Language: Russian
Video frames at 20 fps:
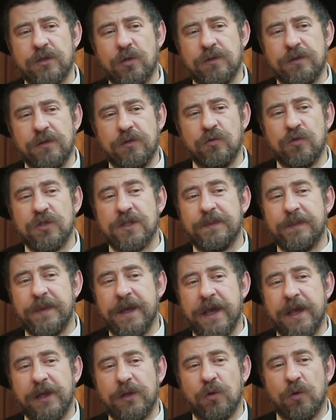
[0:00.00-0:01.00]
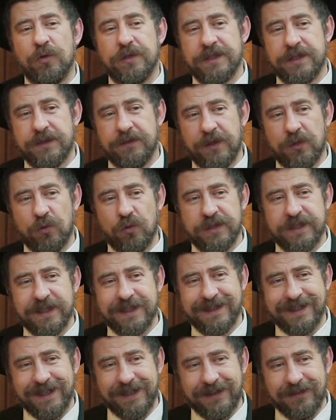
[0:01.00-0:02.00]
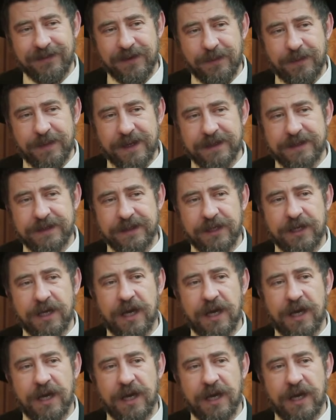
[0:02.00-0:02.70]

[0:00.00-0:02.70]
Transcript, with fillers: не успеет он сдвинуться с этого места,